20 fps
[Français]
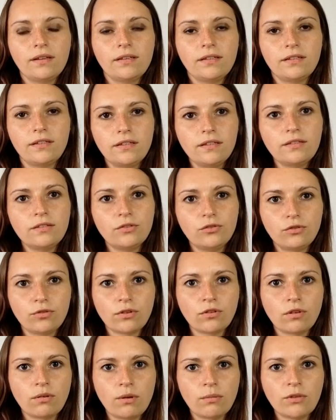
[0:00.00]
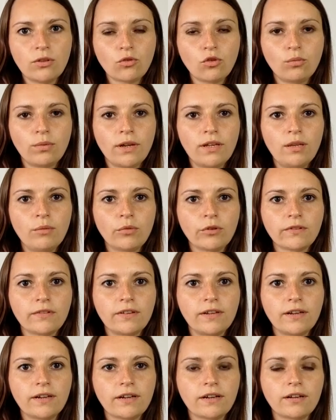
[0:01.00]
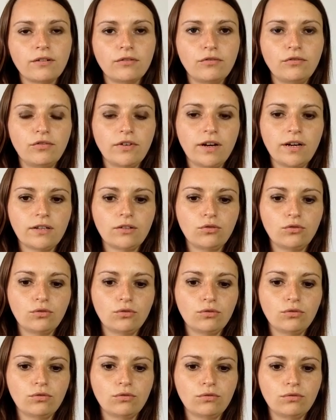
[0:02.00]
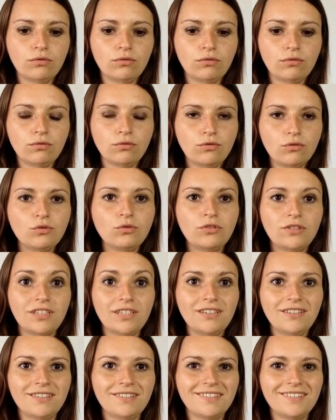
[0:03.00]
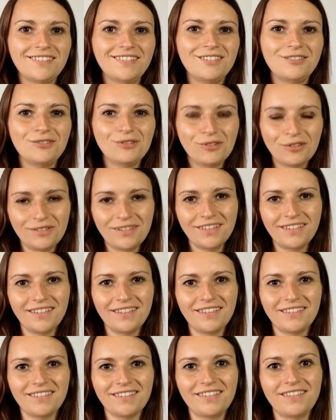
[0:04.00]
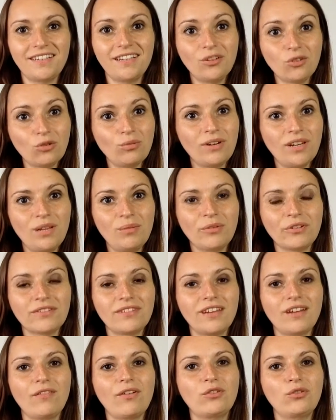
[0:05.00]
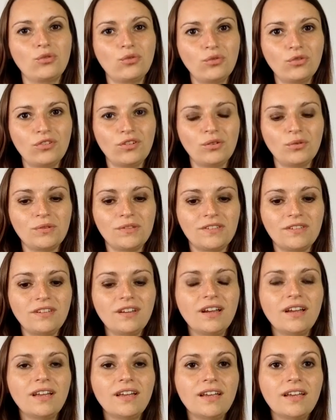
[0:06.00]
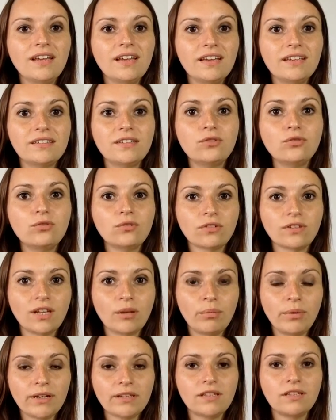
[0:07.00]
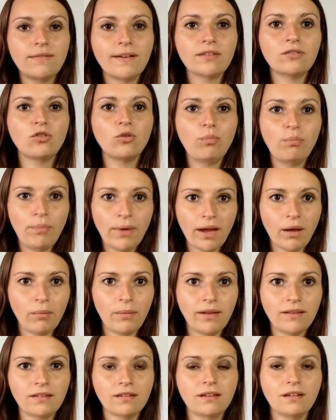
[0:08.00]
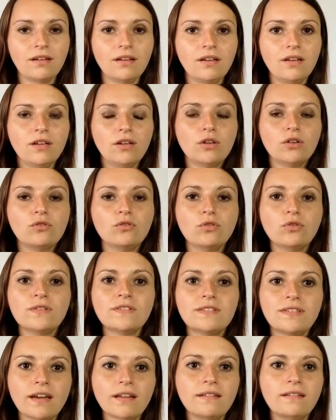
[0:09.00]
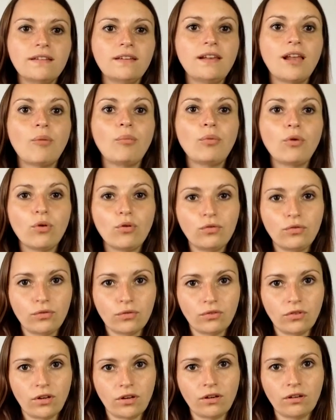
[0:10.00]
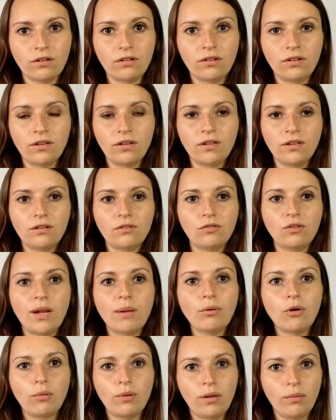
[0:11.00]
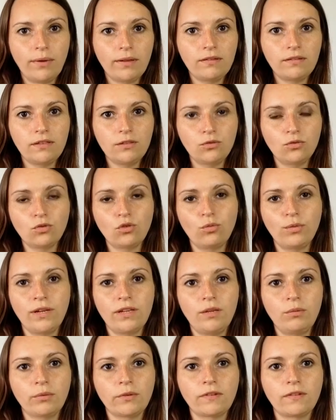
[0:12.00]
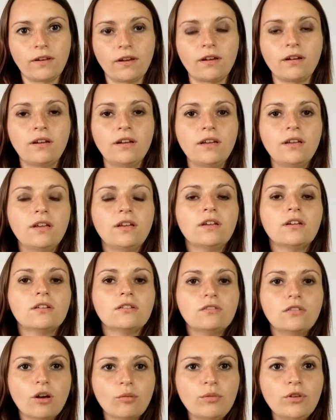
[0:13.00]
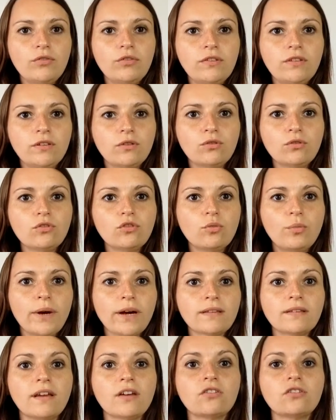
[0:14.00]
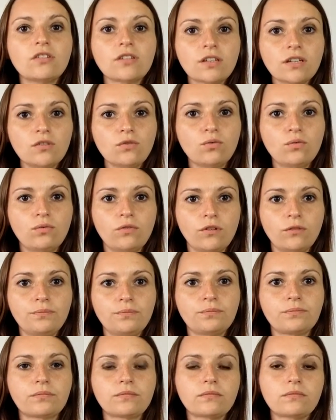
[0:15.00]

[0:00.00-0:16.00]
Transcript: qui, si tu as toi-même des troubles alimentaires, va te toucher. Si tu connais quelqu'un qui a des troubles alimentaires, va te toucher aussi. Et si tu n'en as pas, qui va te permettre de cerner la profondeur de la problématique du trouble alimentaire. Dans mes vidéos, je partage très souvent